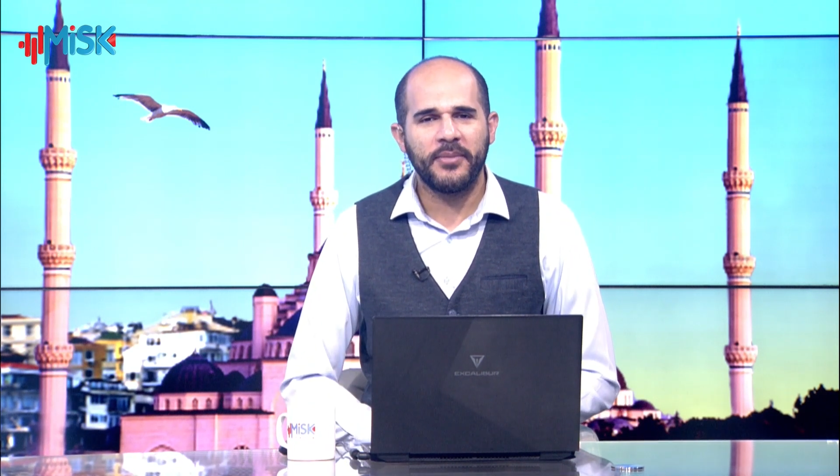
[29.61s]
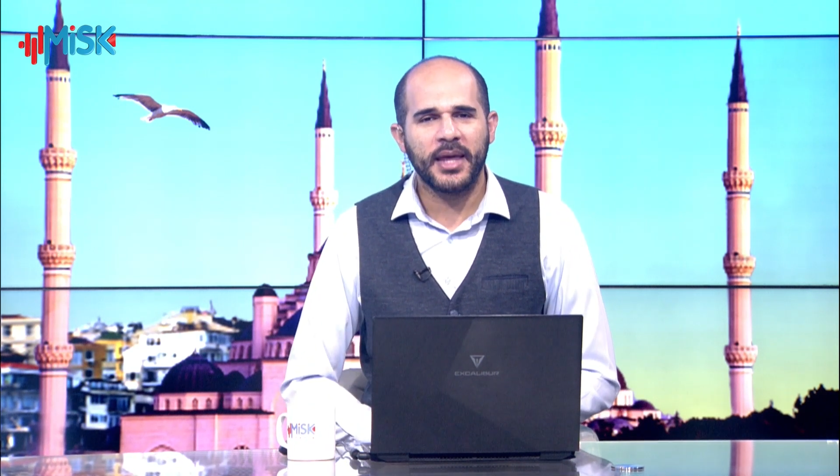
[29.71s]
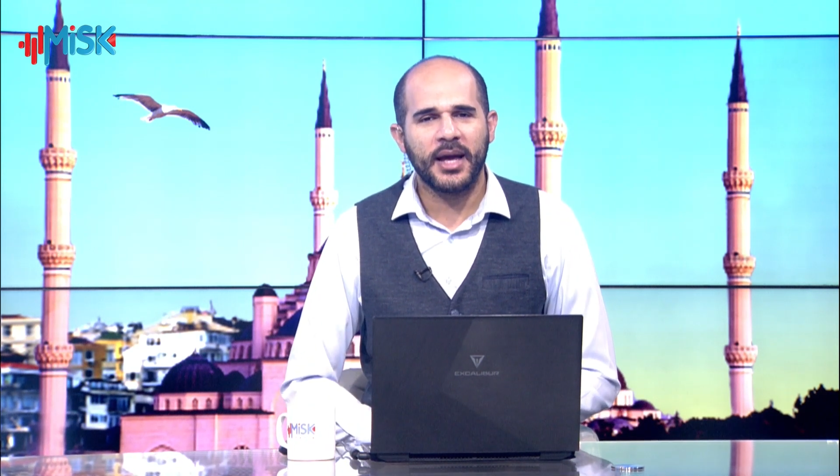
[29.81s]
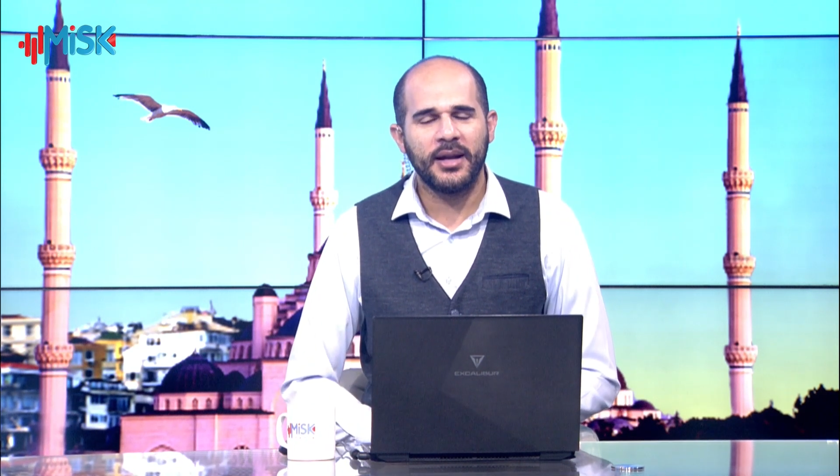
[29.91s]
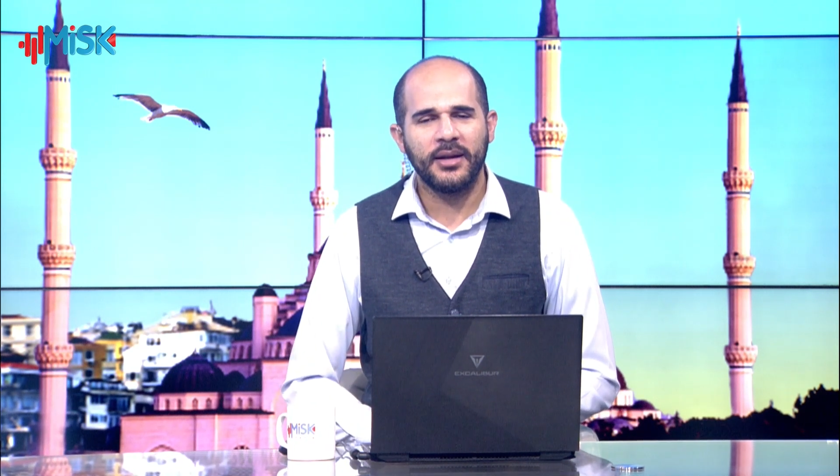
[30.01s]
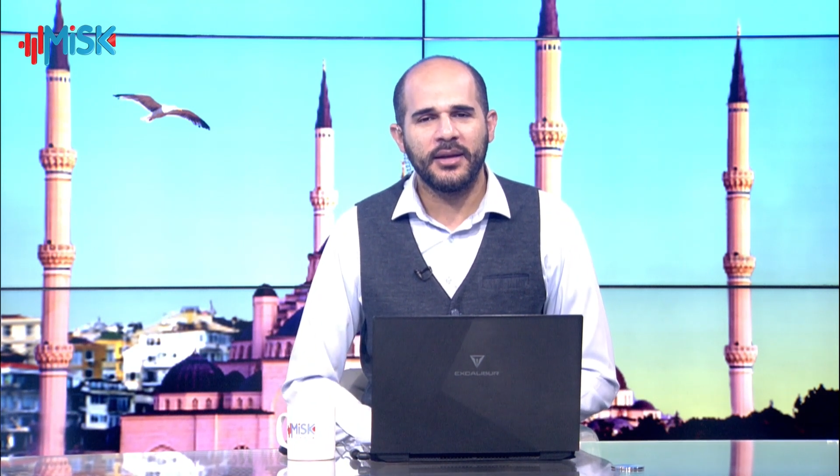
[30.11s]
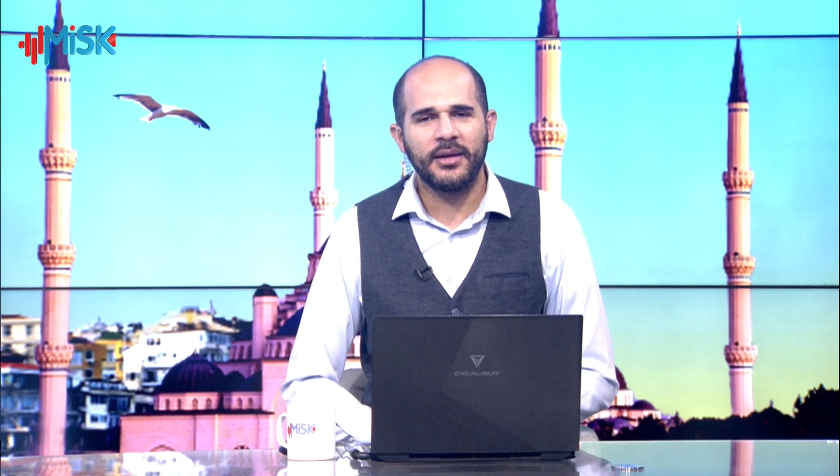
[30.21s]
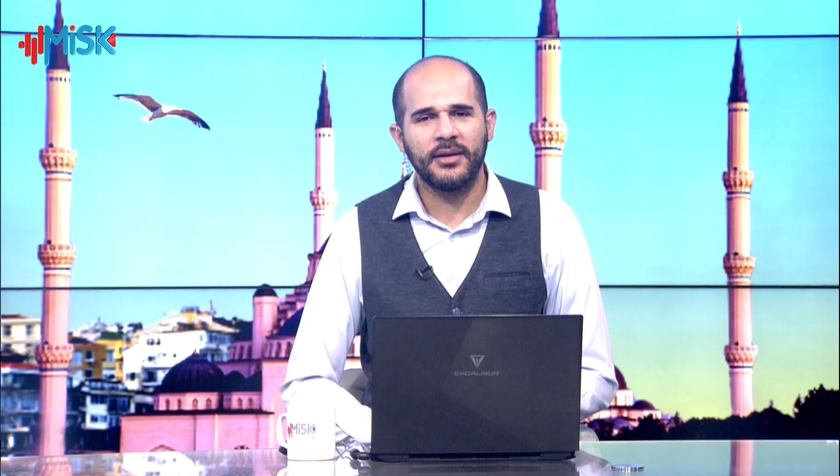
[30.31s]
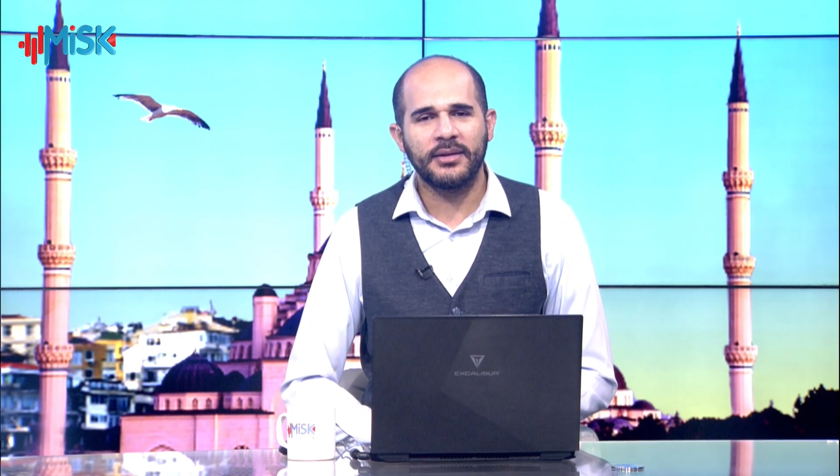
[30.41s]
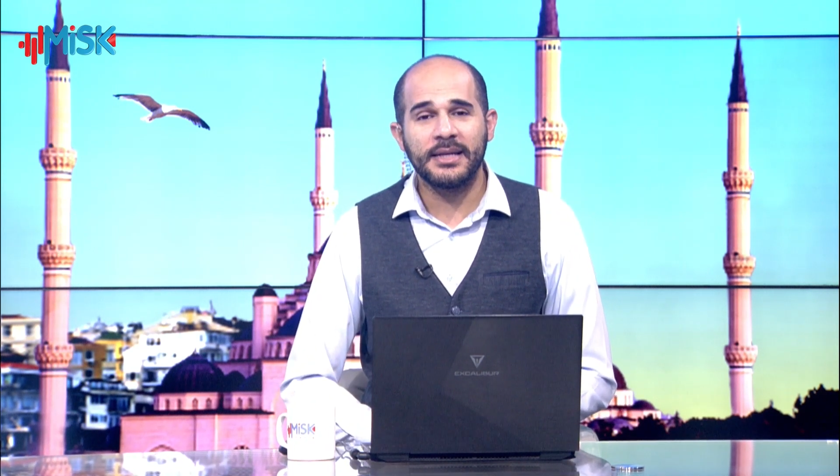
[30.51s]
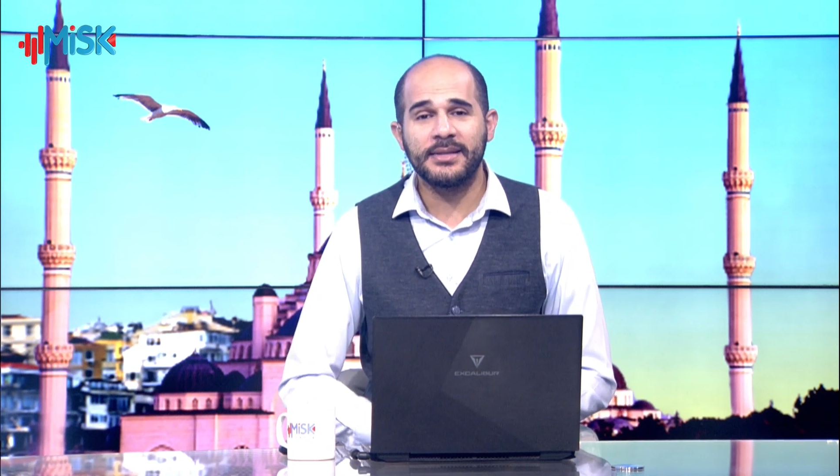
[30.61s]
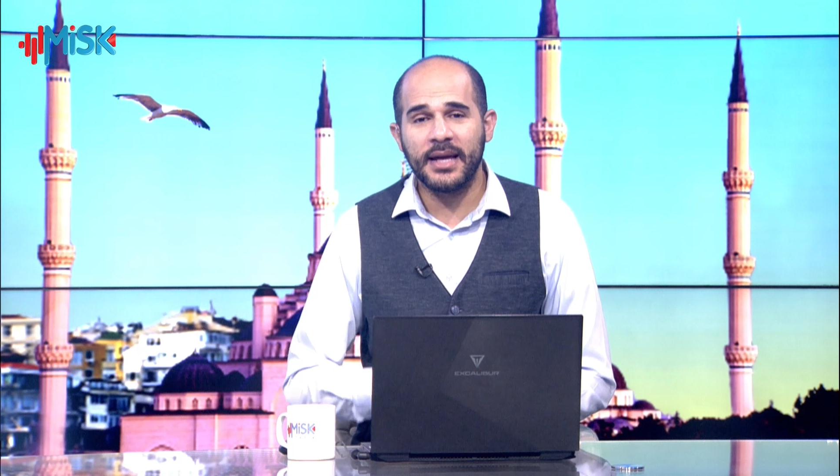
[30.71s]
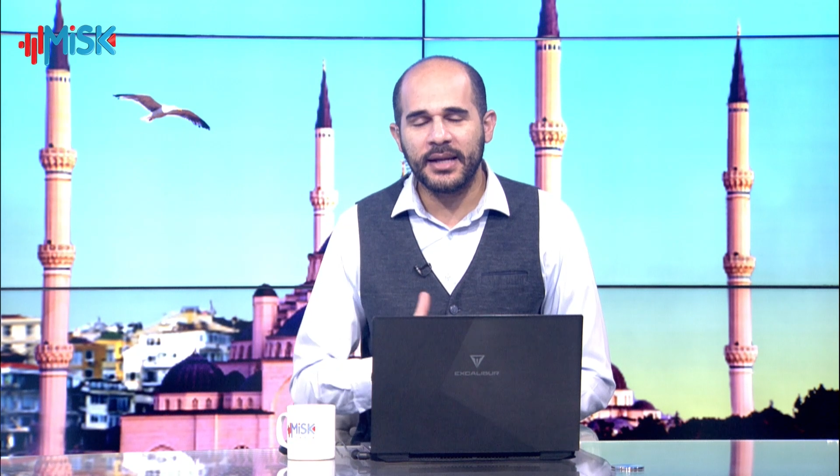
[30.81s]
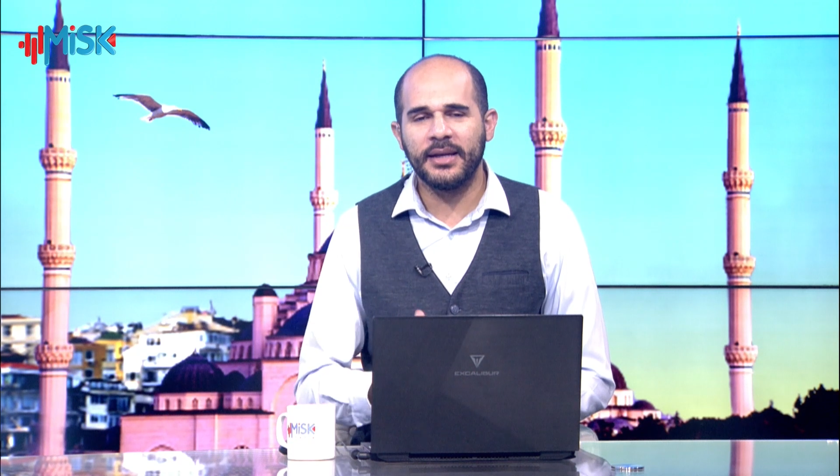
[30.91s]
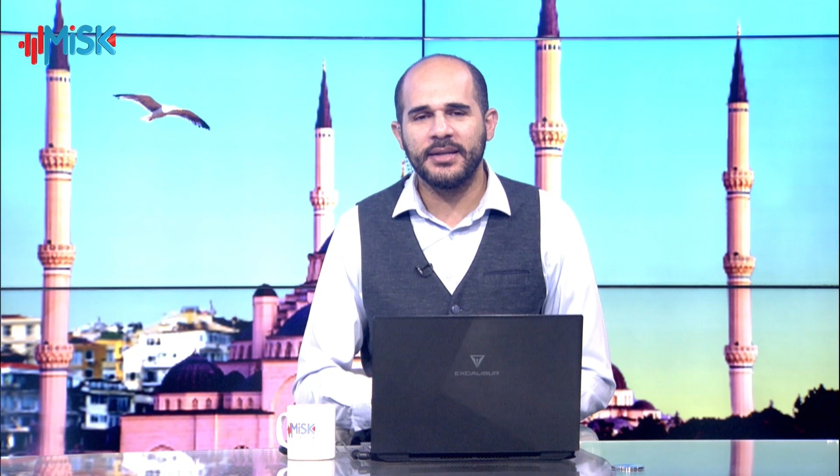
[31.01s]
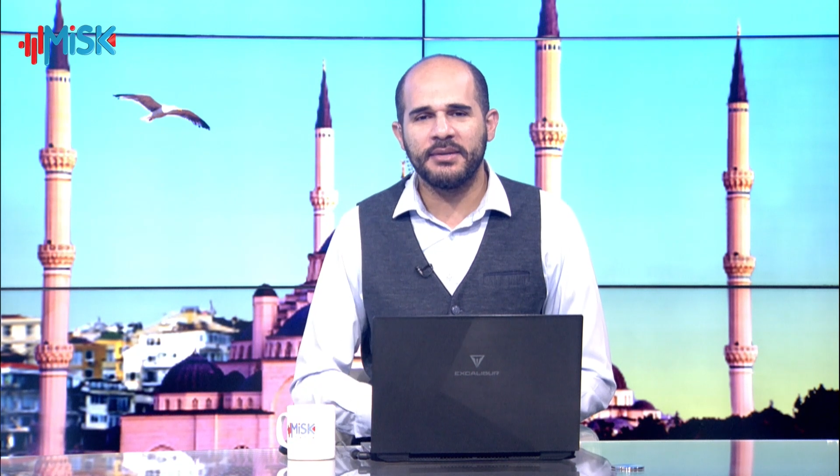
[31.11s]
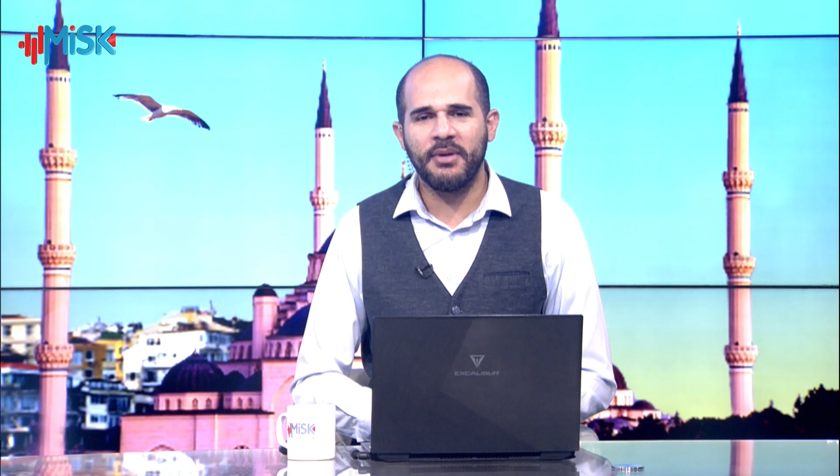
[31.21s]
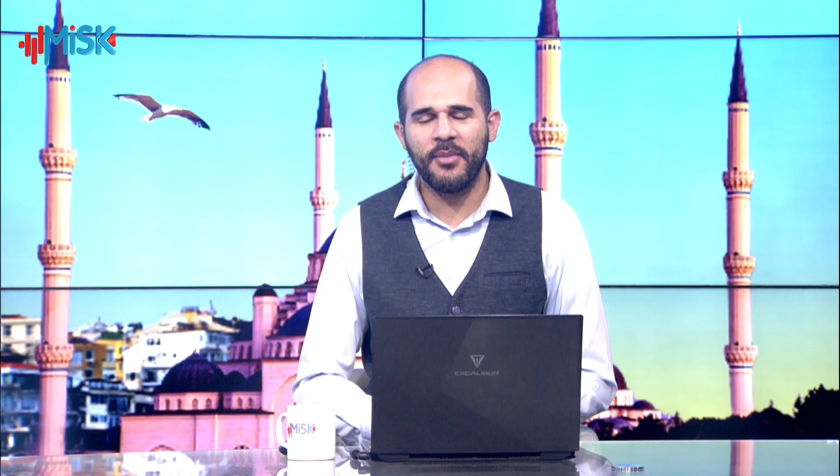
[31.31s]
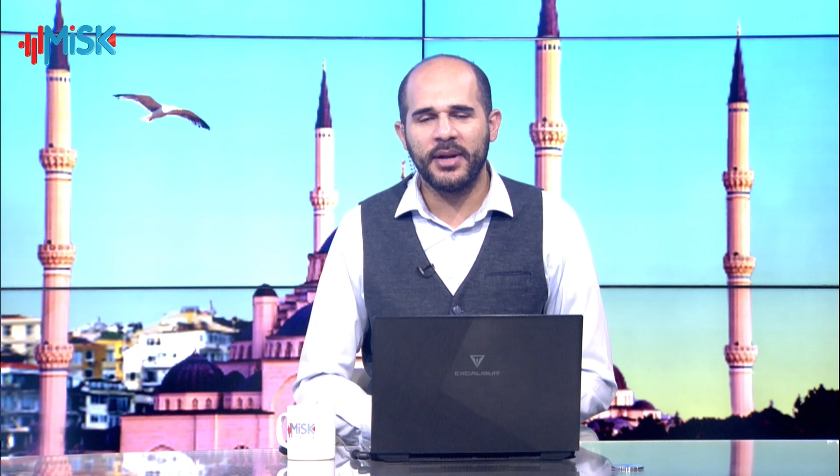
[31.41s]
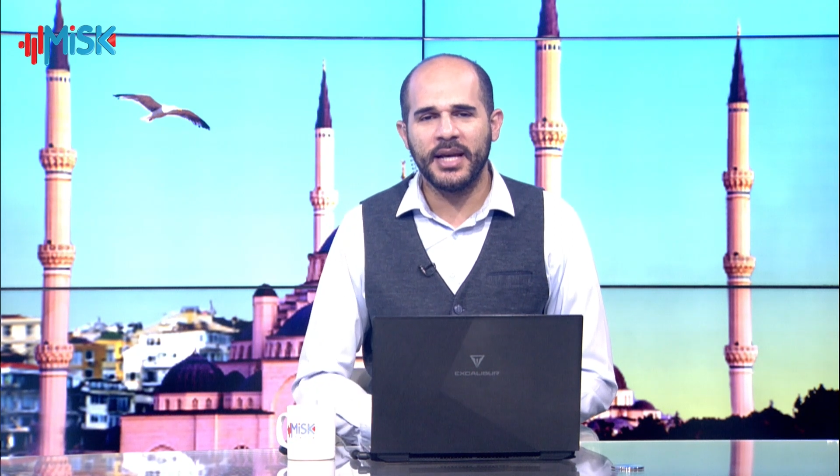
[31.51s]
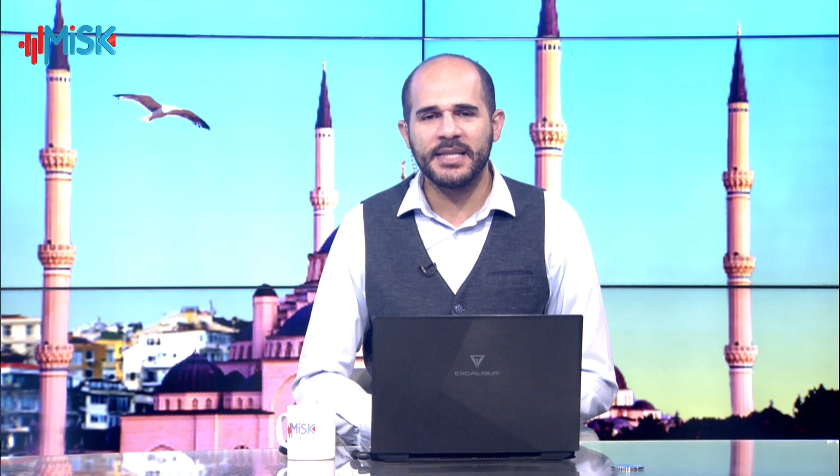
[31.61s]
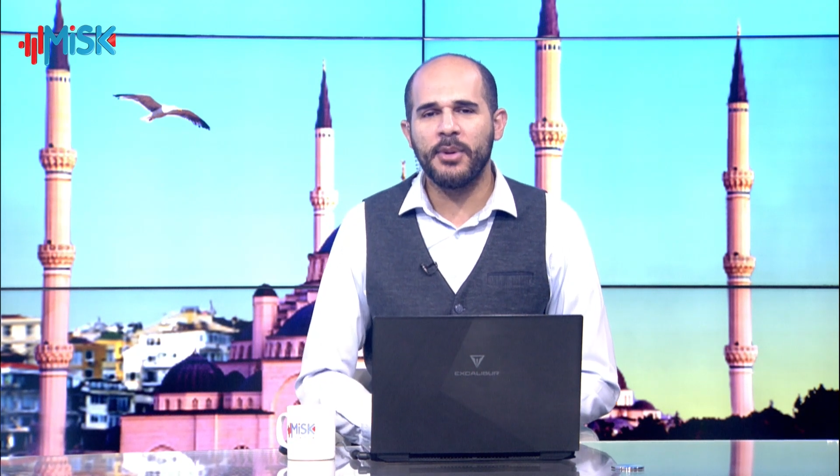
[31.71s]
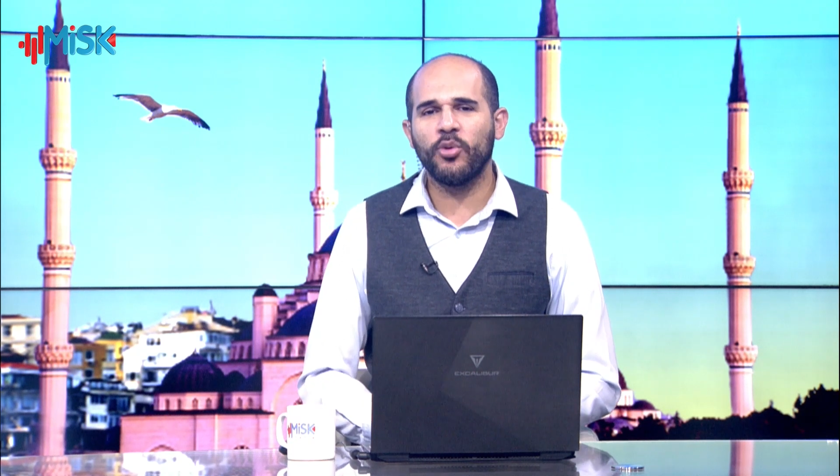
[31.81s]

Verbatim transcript: يعني تسترعي اهتمام الناس